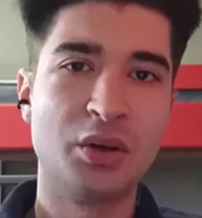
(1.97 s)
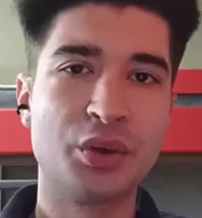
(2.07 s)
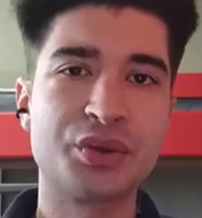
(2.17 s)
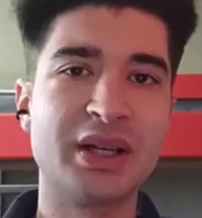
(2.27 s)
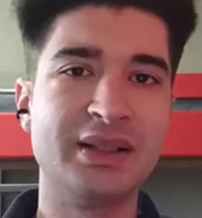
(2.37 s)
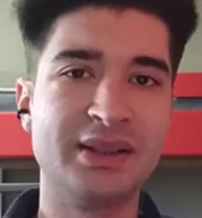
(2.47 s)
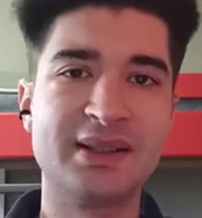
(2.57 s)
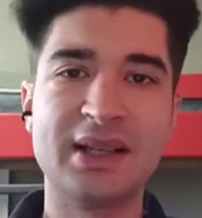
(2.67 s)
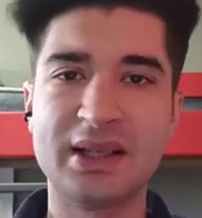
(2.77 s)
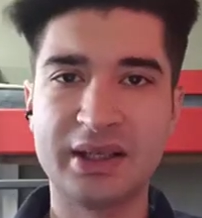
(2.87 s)
hoş
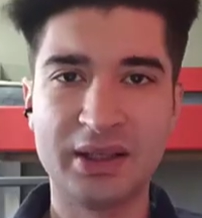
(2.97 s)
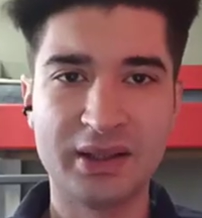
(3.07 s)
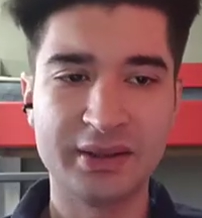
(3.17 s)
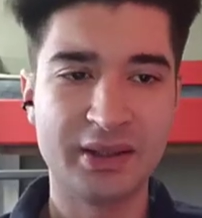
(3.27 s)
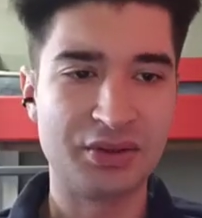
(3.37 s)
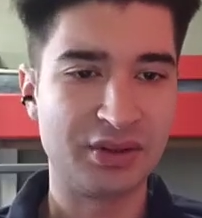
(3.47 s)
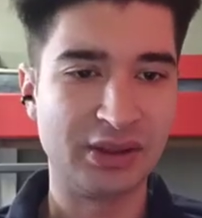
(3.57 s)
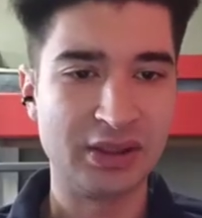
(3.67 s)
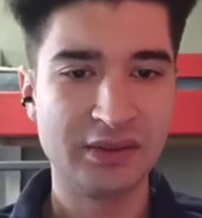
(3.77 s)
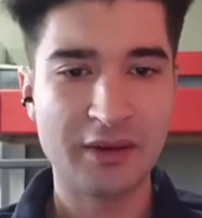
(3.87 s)
geldiniz yeni kararlar
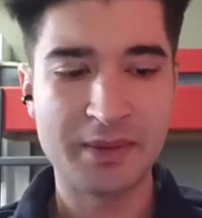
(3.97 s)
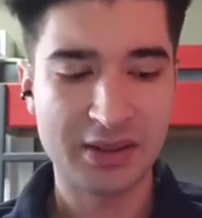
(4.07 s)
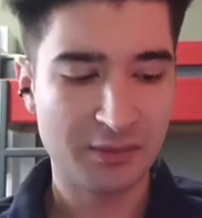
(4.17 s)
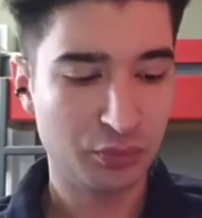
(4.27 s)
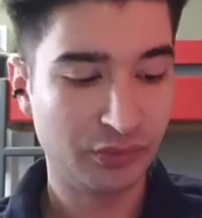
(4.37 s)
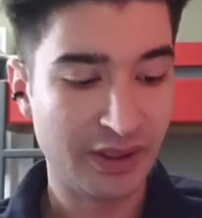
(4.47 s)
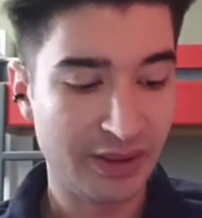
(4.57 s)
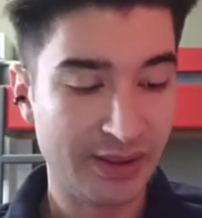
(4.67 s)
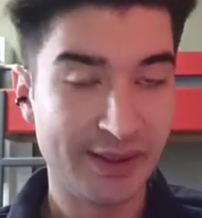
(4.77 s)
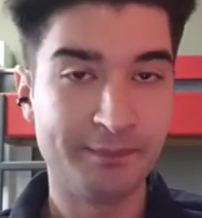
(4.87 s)
açıklandı ve ben de bununla
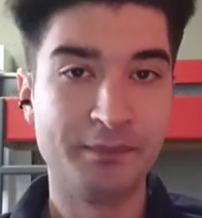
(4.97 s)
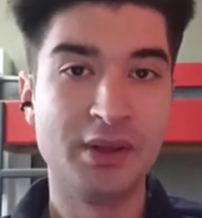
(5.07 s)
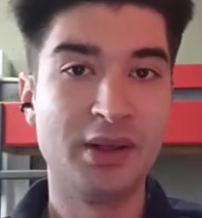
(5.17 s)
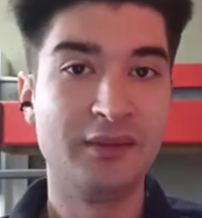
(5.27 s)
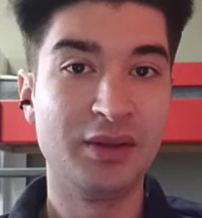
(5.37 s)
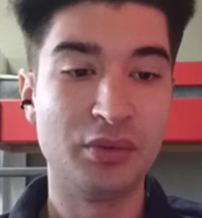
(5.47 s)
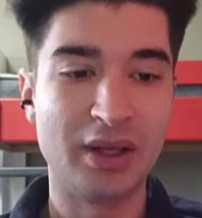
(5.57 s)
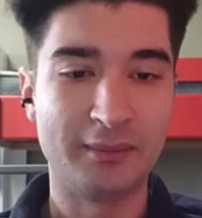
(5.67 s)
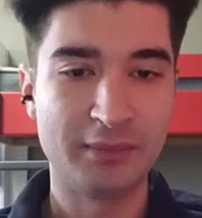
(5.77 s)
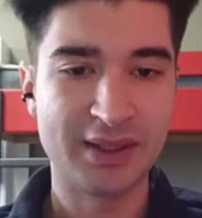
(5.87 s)
ilgili video
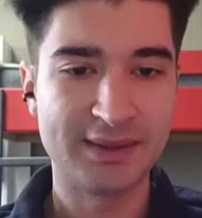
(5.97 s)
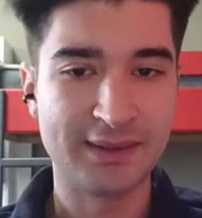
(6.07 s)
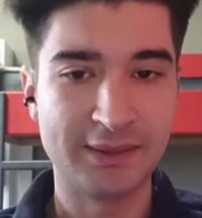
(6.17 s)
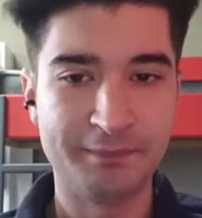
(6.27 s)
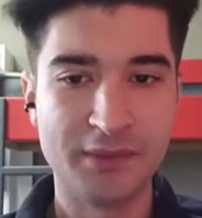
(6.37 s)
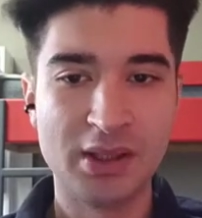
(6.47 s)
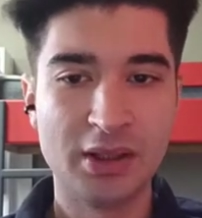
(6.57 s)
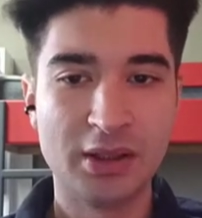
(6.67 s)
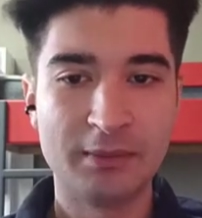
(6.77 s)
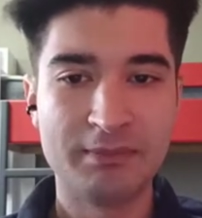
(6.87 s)
yapmak isterim.
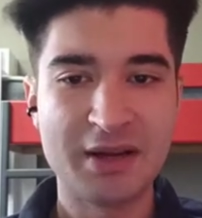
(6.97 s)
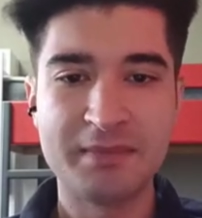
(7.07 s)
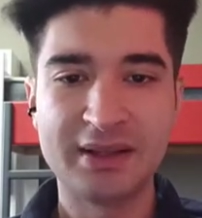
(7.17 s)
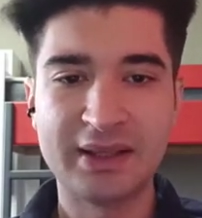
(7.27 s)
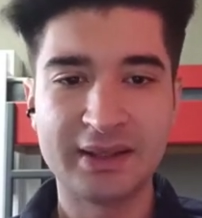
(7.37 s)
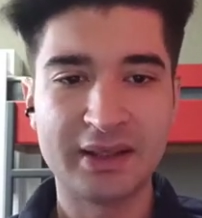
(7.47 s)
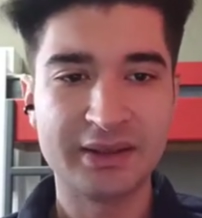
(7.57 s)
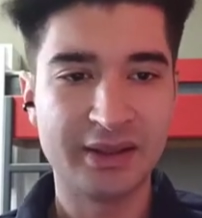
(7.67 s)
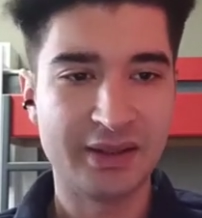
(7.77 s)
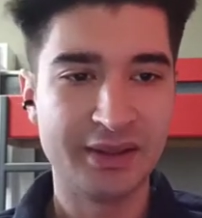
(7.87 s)

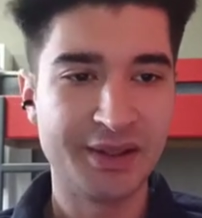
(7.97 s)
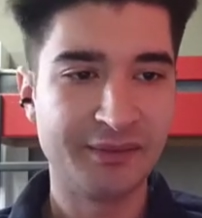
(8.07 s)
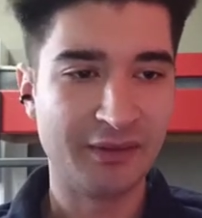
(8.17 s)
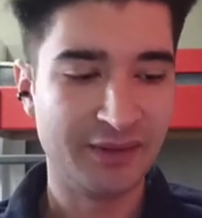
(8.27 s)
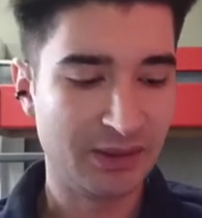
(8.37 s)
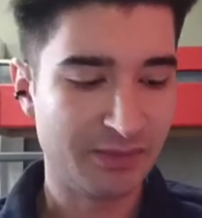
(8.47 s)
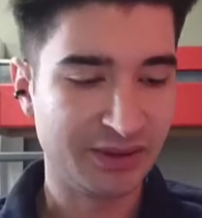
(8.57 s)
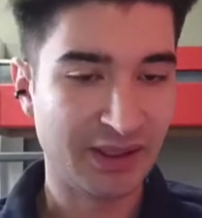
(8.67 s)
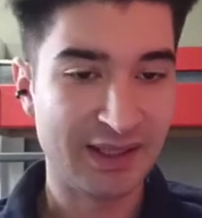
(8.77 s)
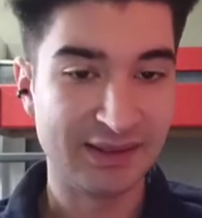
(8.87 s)
BBDK kararları ve
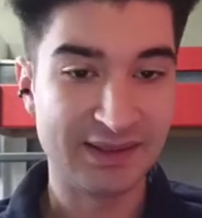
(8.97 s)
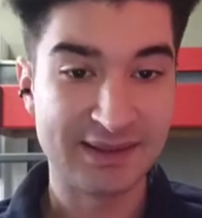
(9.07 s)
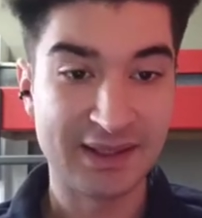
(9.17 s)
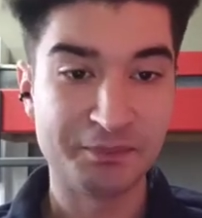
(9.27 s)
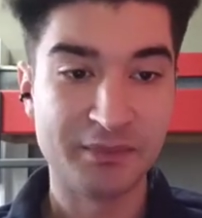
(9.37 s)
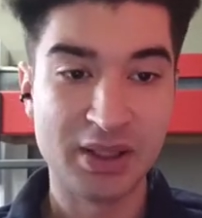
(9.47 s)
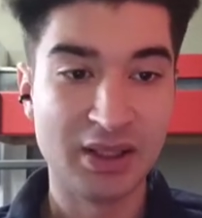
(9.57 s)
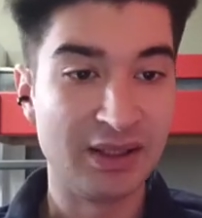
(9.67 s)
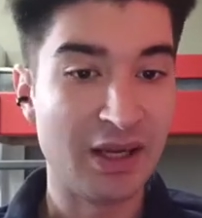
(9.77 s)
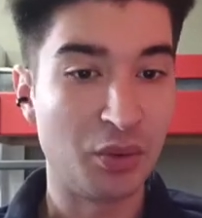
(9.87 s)
firmalara etkisi
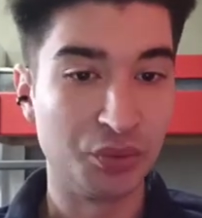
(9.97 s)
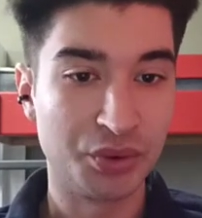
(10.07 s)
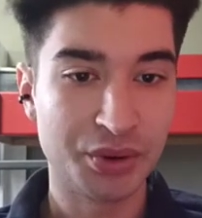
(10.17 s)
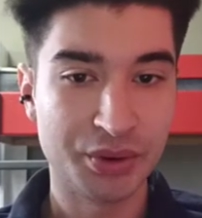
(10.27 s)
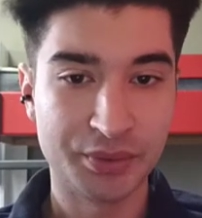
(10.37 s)
ne olur?